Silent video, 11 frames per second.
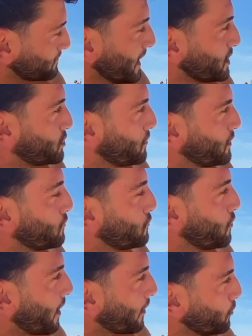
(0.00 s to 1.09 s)
Et je vais
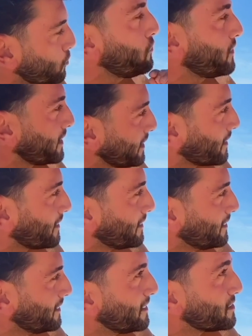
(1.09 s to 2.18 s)
devoir ouvrir
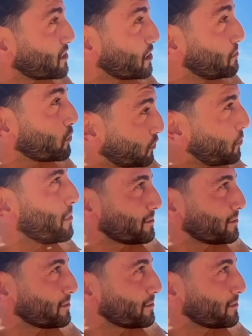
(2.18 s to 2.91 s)
seulement demain.